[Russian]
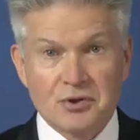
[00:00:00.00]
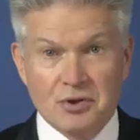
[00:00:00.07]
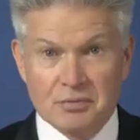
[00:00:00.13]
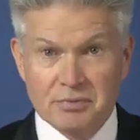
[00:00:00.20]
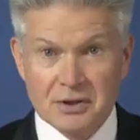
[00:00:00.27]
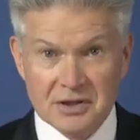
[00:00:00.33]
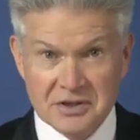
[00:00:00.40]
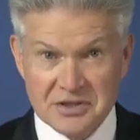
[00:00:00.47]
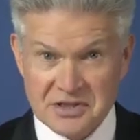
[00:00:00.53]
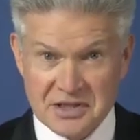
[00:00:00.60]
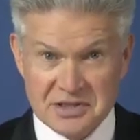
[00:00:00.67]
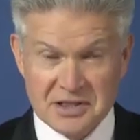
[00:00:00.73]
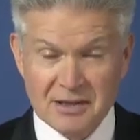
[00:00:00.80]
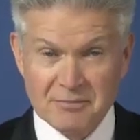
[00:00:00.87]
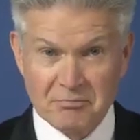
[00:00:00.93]
Чуть было не
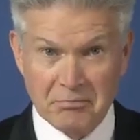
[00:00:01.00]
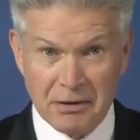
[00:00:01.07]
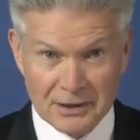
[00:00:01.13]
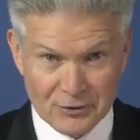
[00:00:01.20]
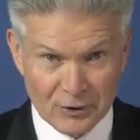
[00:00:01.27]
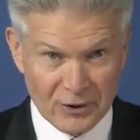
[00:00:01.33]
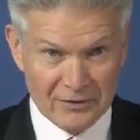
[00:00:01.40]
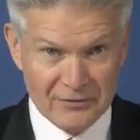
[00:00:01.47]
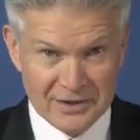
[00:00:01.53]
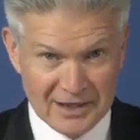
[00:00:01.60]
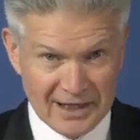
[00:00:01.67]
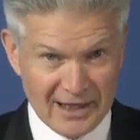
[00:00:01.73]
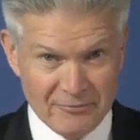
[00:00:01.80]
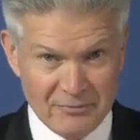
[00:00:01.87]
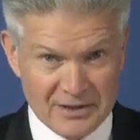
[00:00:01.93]
сказал потоковый
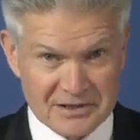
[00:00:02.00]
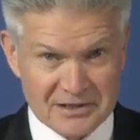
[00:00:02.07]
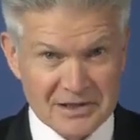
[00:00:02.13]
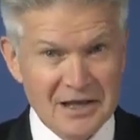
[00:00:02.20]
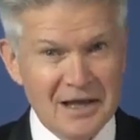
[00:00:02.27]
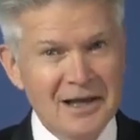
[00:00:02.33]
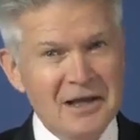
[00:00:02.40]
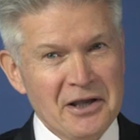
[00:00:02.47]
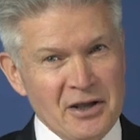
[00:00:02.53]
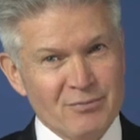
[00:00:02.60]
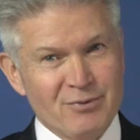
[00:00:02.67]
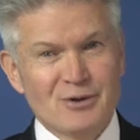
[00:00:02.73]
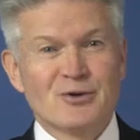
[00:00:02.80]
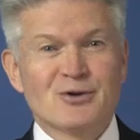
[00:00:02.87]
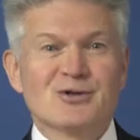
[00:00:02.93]
накопитель.
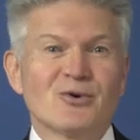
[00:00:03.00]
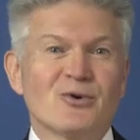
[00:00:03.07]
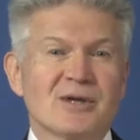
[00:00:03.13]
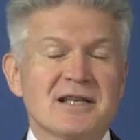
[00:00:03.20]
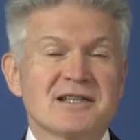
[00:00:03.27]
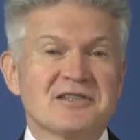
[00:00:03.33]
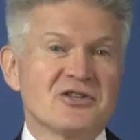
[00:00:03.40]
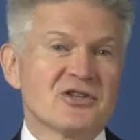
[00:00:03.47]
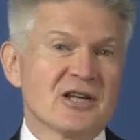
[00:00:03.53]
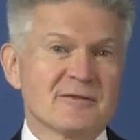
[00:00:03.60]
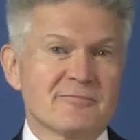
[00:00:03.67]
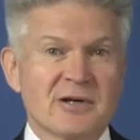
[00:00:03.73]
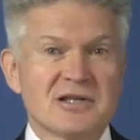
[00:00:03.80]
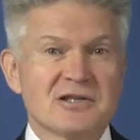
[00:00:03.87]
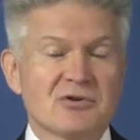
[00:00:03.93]
Ибо то, что у нас
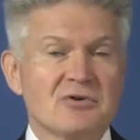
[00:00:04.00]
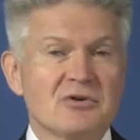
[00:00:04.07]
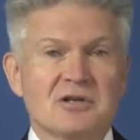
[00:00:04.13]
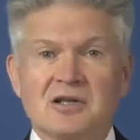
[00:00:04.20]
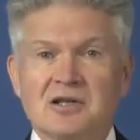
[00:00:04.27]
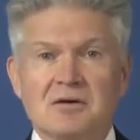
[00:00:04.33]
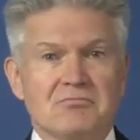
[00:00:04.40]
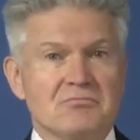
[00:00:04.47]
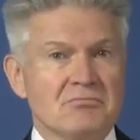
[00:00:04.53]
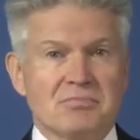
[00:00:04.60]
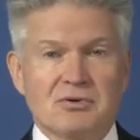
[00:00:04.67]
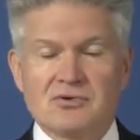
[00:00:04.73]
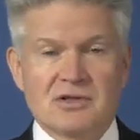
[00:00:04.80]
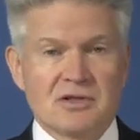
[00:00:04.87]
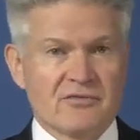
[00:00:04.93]
сейчас происходит, это
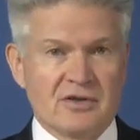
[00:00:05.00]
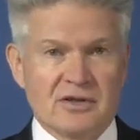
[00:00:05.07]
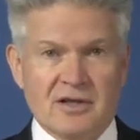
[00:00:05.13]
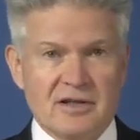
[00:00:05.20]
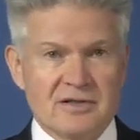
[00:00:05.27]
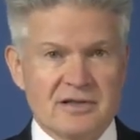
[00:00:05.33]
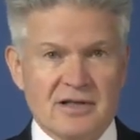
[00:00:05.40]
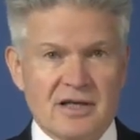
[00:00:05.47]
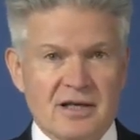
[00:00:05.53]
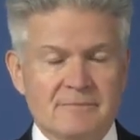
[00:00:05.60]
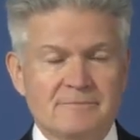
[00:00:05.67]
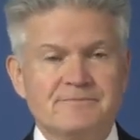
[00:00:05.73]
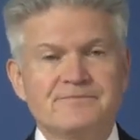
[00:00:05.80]
просто фантастика.